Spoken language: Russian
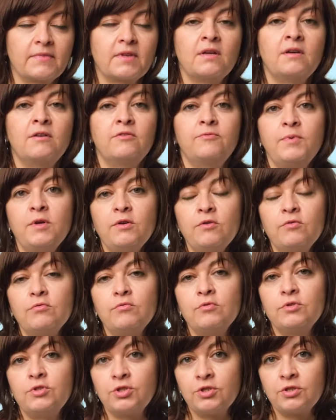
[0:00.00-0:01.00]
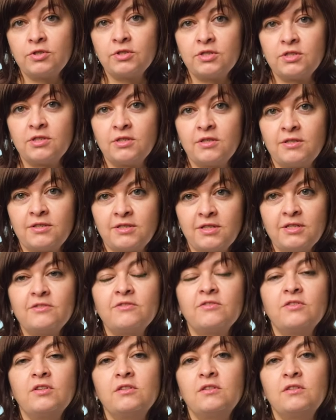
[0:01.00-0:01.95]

В первую очередь, естественно,